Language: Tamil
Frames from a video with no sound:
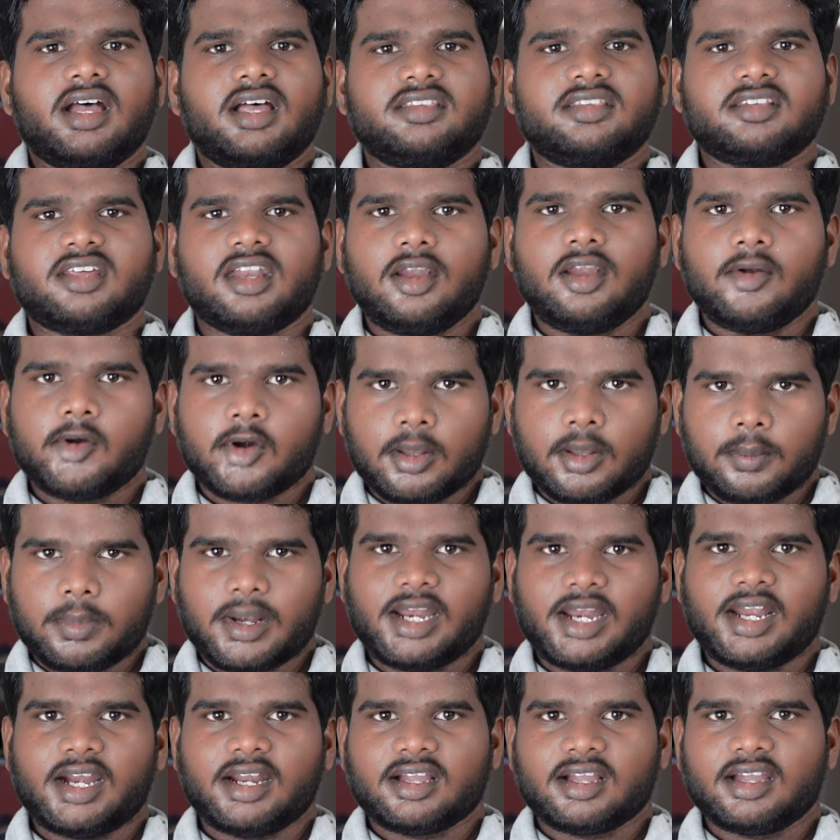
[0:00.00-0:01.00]
ஸ்க்ரீனோட
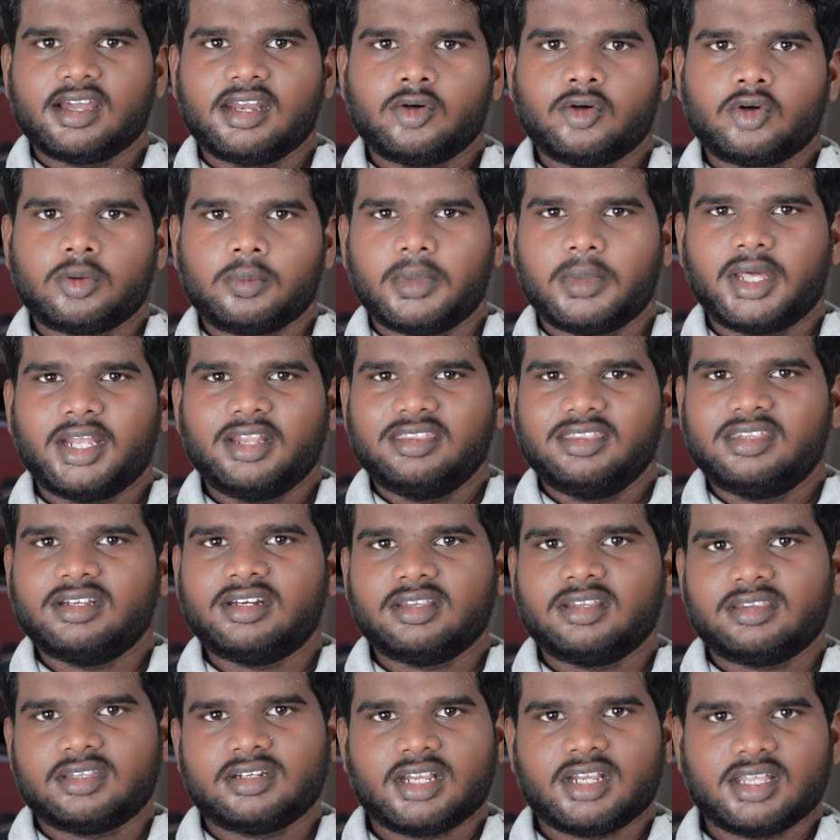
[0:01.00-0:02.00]
பல இடங்களும் ஒரு மாதிரி
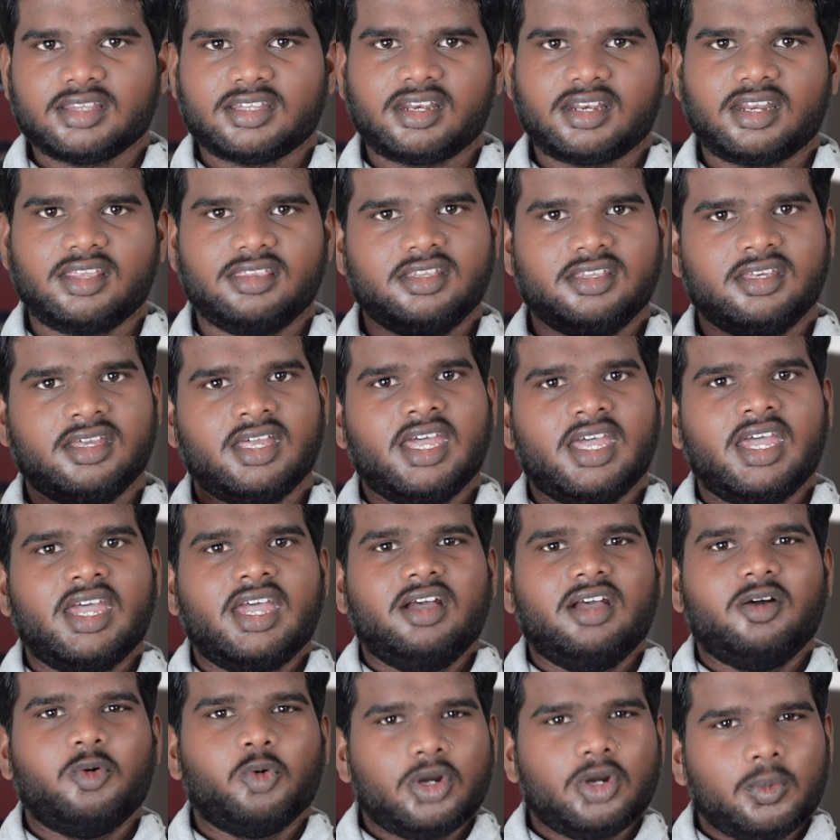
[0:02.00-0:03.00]
திட்டு திட்டாக தெரியுது
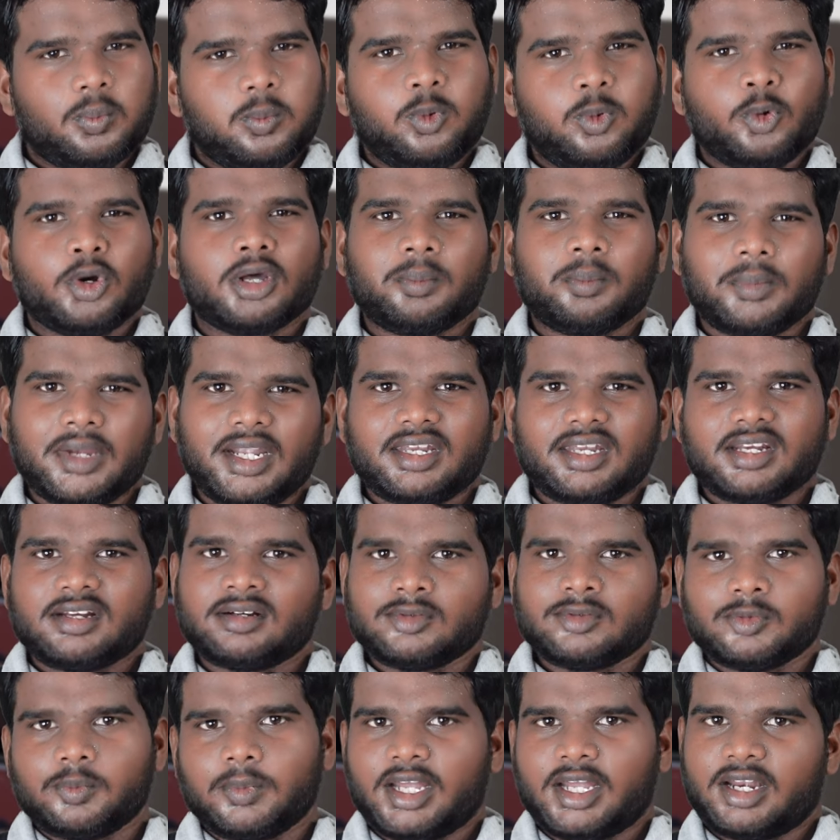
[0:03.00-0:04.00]
ஒரு புவர்
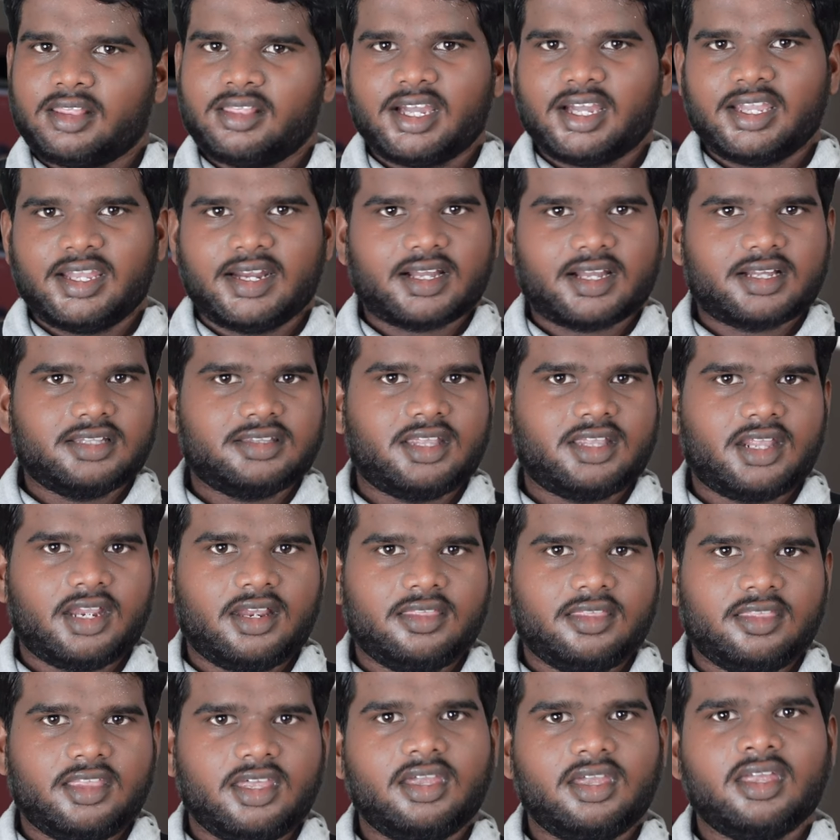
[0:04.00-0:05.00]
மெயின்டெனன்ஸ் மாதிரி தான் எனக்கு
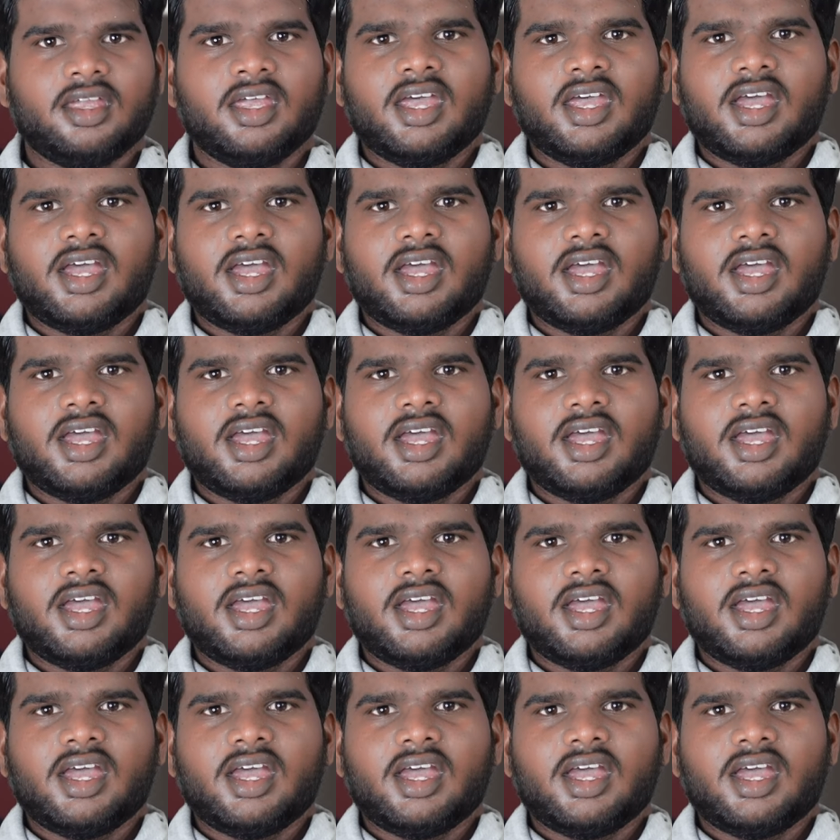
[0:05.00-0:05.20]
தெரியுது